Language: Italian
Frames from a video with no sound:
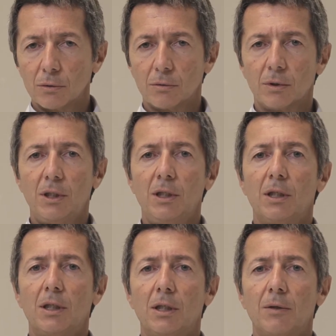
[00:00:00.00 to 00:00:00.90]

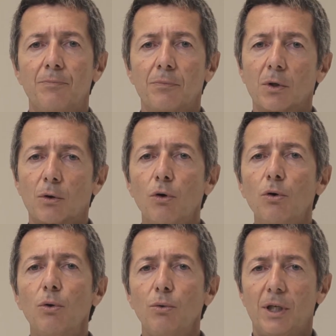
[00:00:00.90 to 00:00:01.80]
di eh,
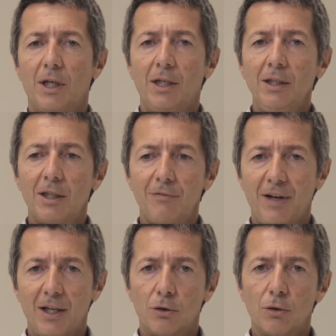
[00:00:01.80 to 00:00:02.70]
concludere
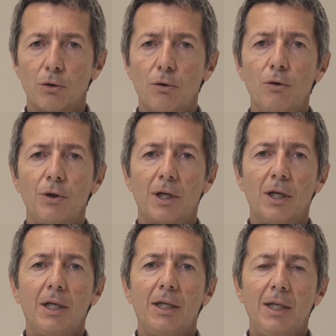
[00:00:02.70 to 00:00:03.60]
l'intervento con
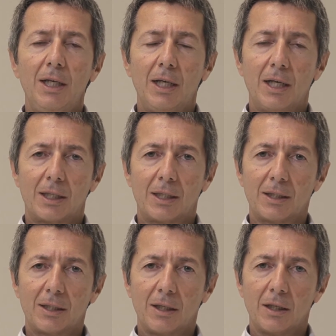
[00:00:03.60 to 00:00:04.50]
il
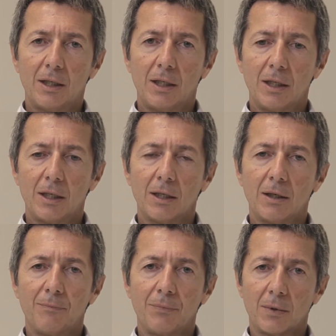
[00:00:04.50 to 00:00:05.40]

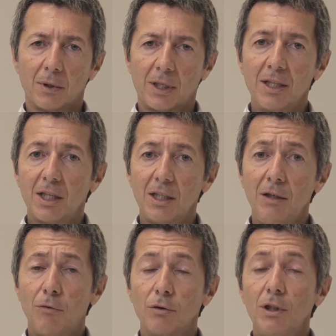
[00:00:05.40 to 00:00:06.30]
eh,
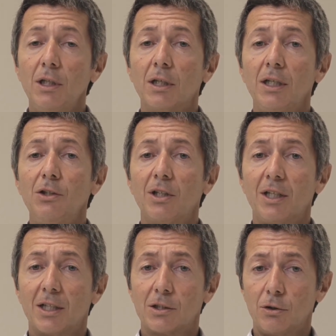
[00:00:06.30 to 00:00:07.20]
tentativo di
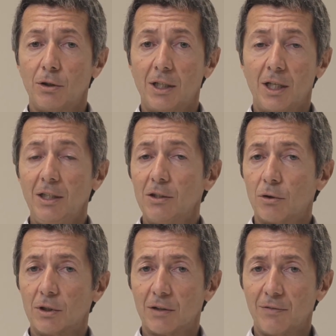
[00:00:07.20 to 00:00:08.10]
rigenerazione del
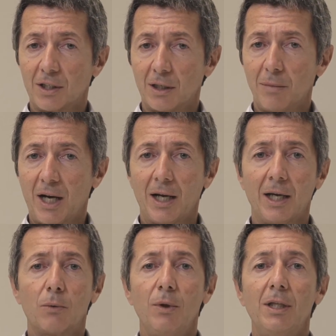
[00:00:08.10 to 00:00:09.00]
disco
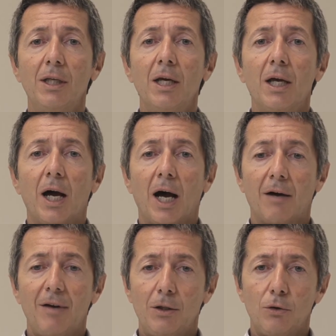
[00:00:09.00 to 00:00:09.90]
intervertebrale, quindi
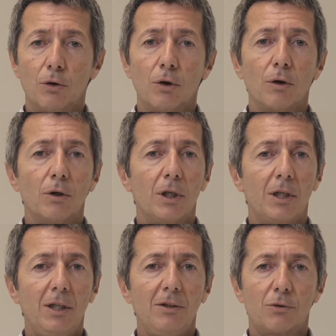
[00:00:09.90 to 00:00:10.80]
avendo
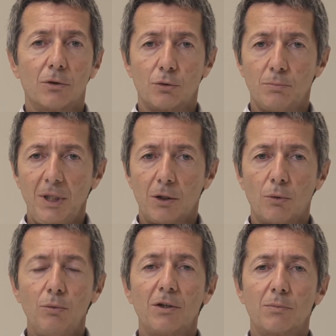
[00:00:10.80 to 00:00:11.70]
il disco
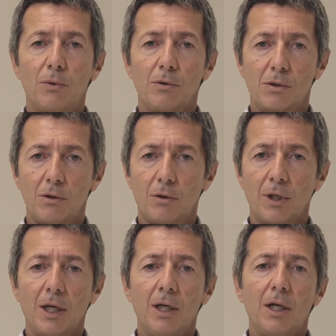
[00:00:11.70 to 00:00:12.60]
subito
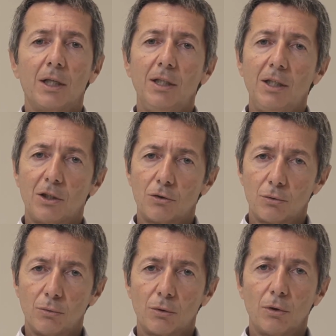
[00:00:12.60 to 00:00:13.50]
un'espulsione di
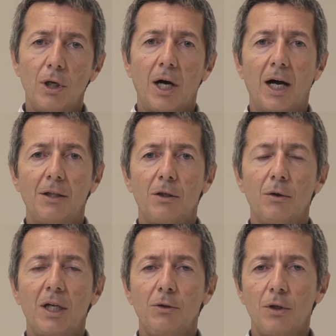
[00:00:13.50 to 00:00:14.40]
tessuto,
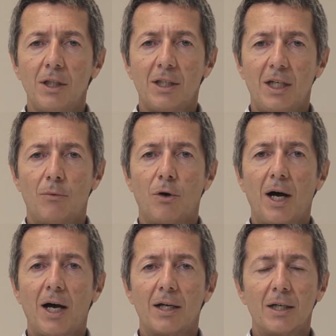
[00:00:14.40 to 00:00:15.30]
andre noi andremo
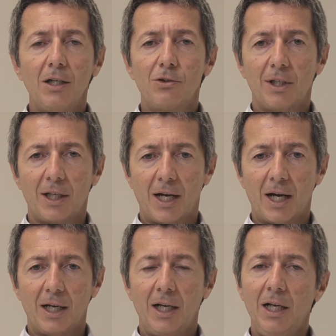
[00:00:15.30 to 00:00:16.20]
a
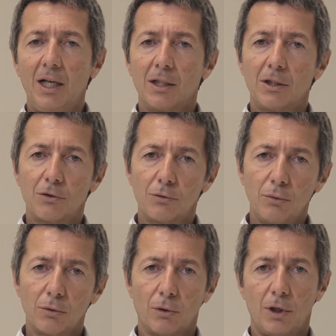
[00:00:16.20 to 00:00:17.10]
rigenerare il
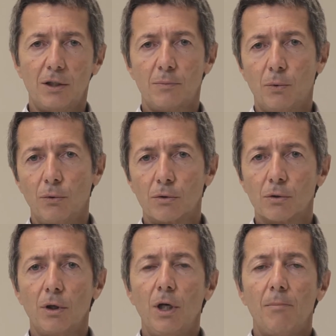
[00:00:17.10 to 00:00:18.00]
tessuto
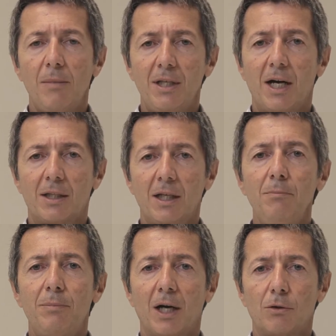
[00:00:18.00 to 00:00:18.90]
espulso mediante
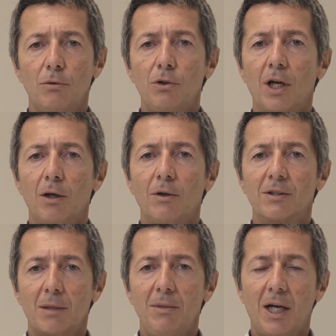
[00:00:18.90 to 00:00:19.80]
l'impianto di cellule
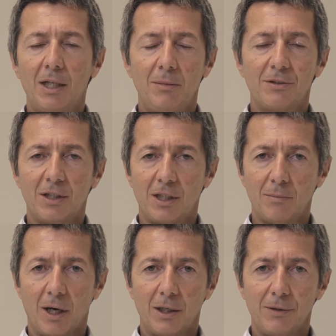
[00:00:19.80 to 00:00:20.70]
staminali
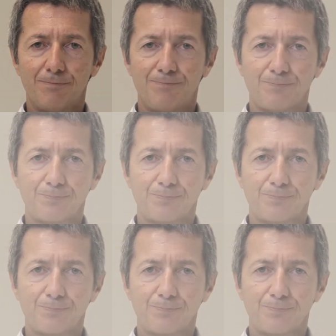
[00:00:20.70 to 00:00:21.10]
mesenchimali.